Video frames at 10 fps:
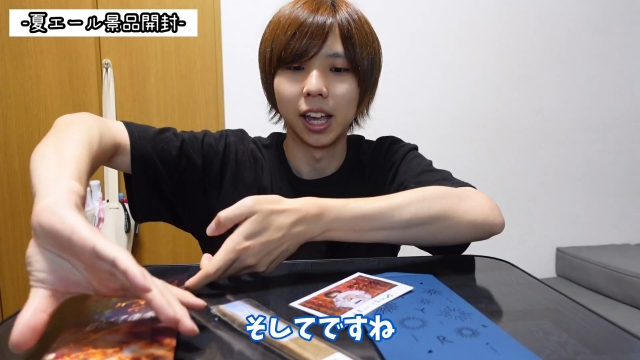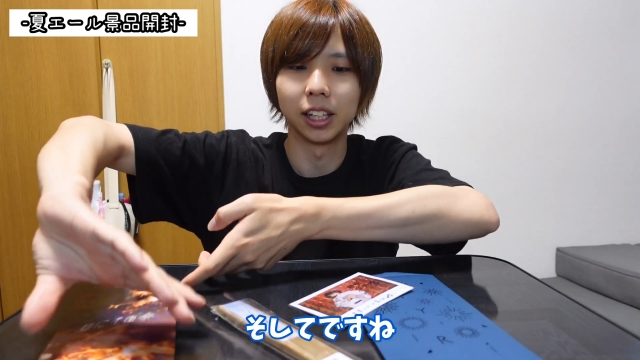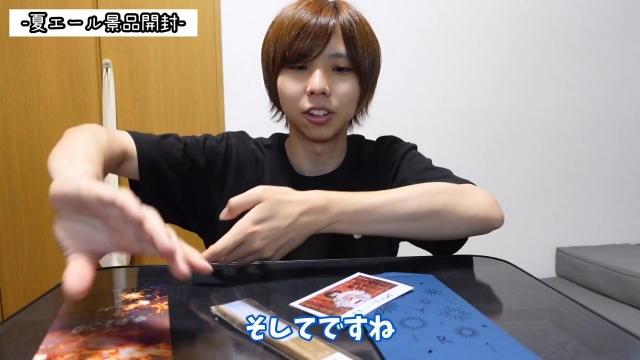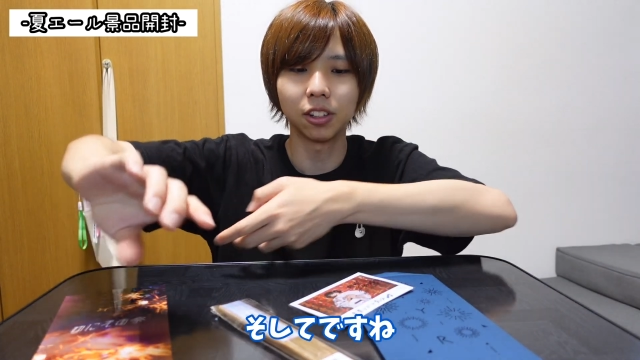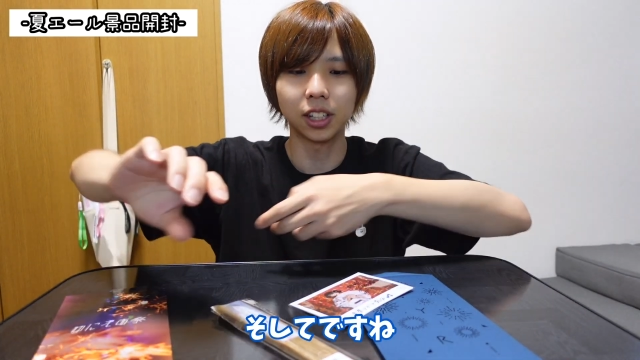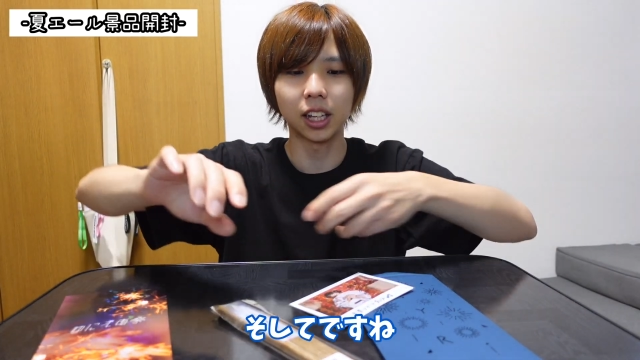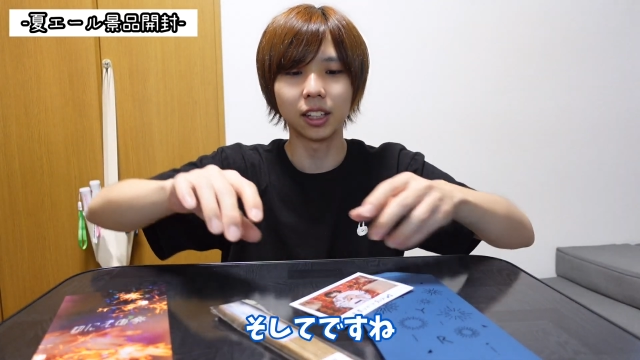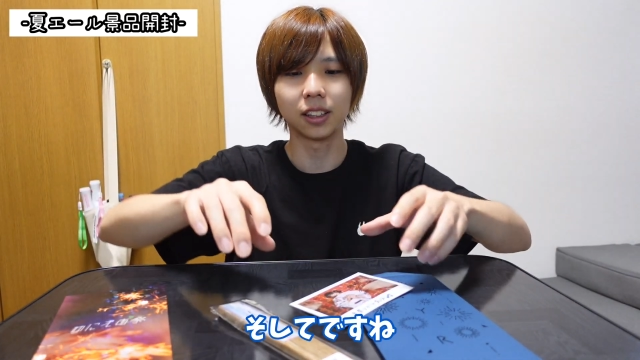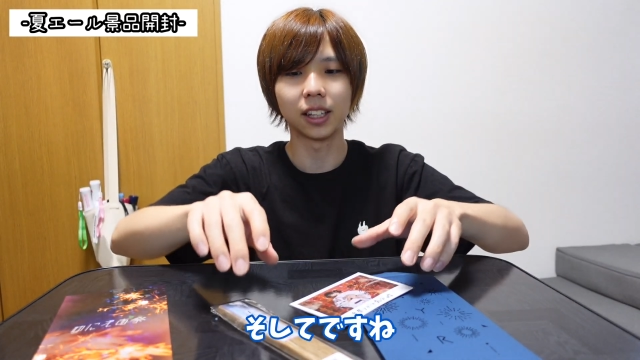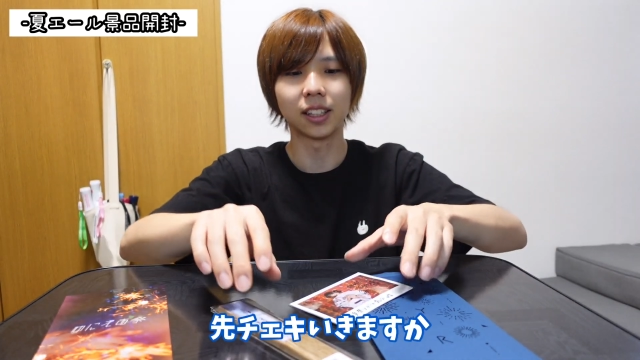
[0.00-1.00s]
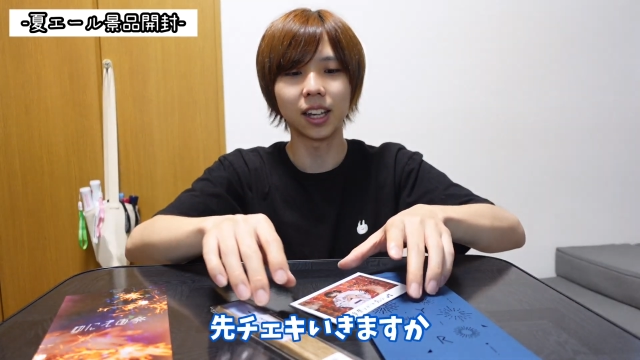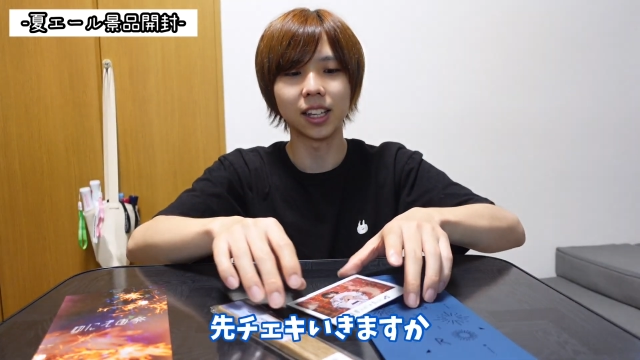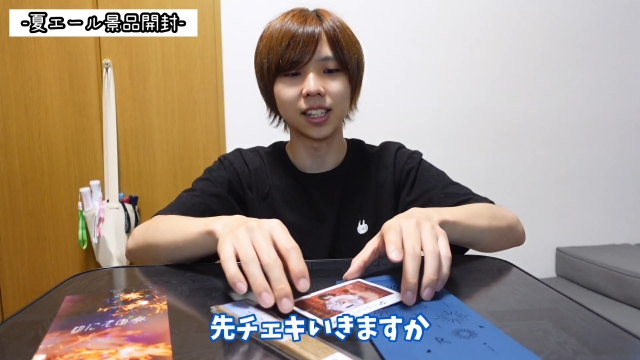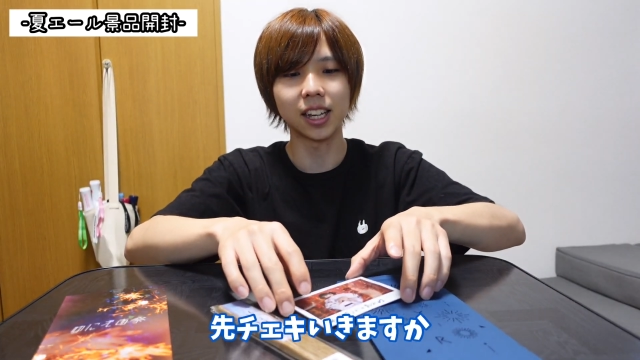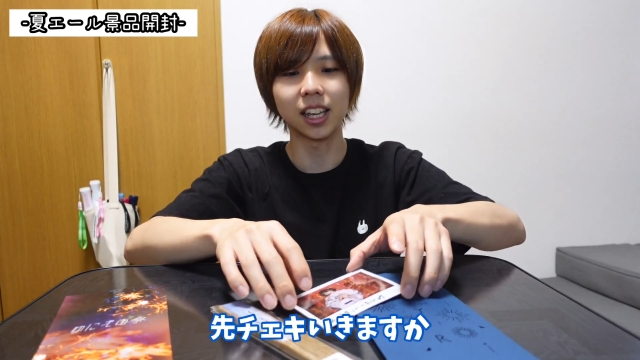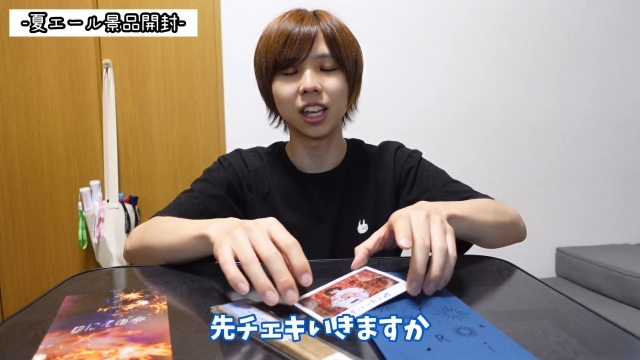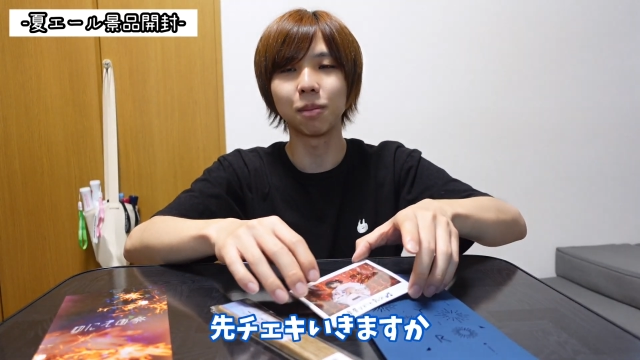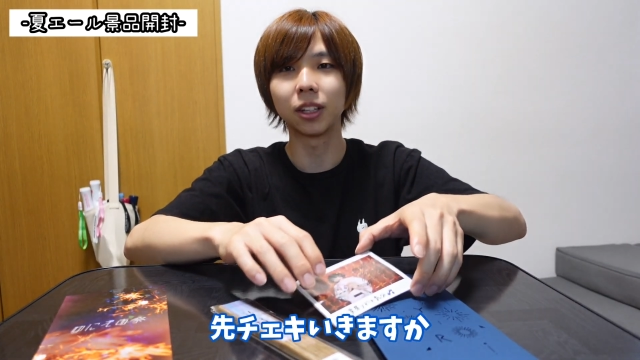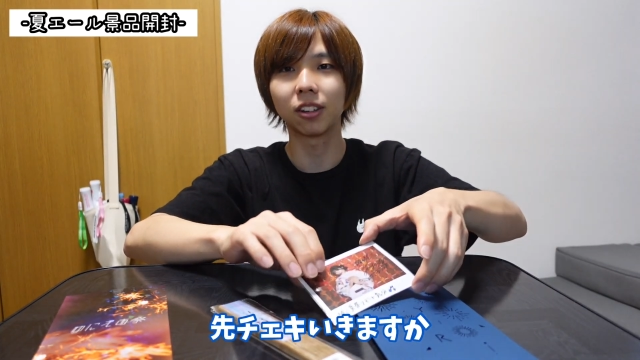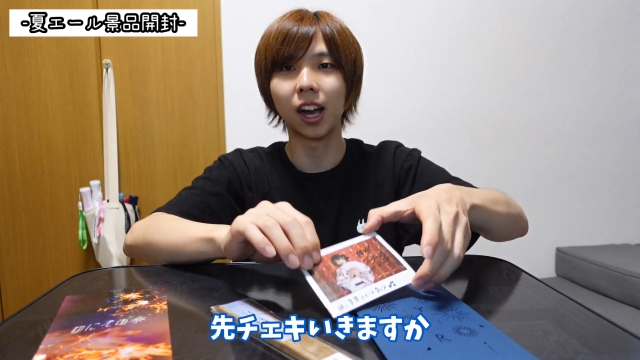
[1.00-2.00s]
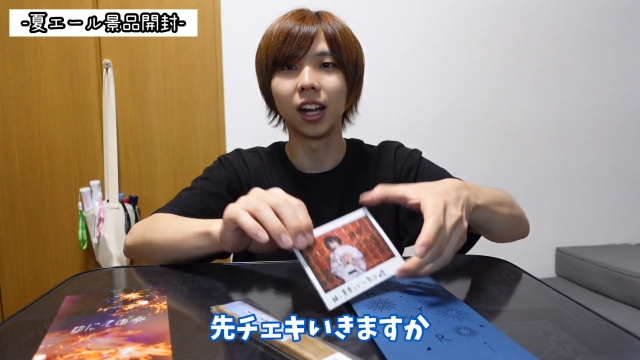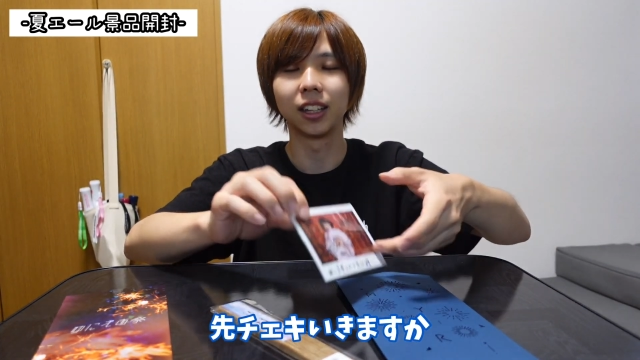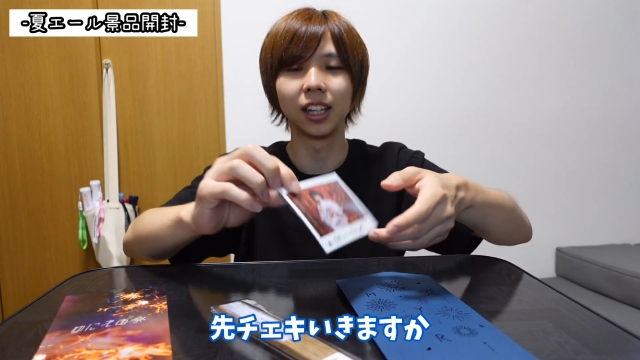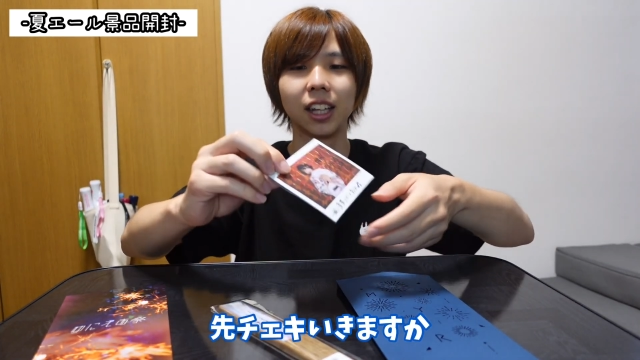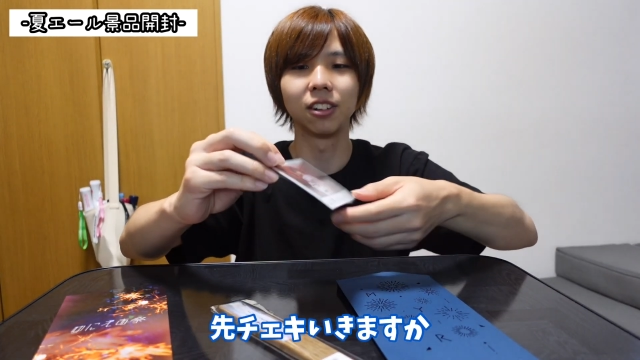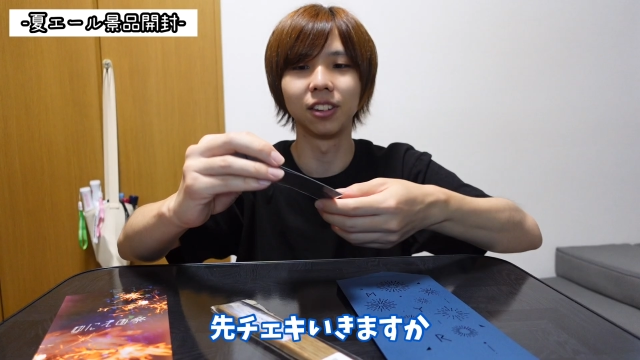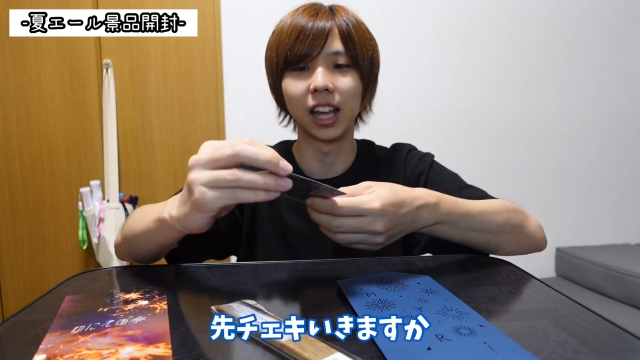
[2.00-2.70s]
えー、そしてですね、さっきチェキいきますか。出てるん